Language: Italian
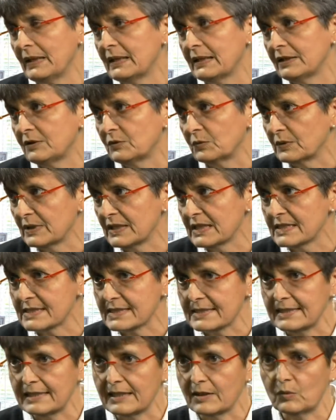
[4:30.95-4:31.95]
per i
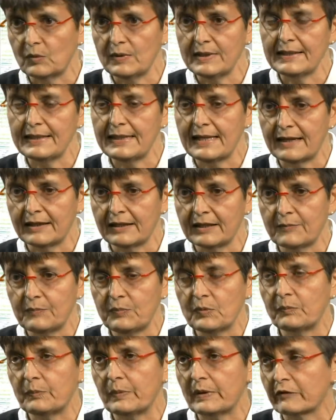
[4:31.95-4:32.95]
turisti e quindi anche
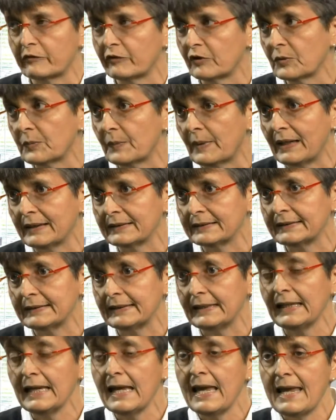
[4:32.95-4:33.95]
più
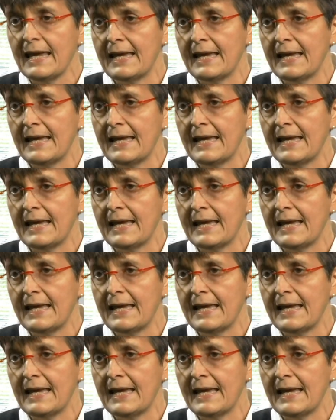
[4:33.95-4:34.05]
performanti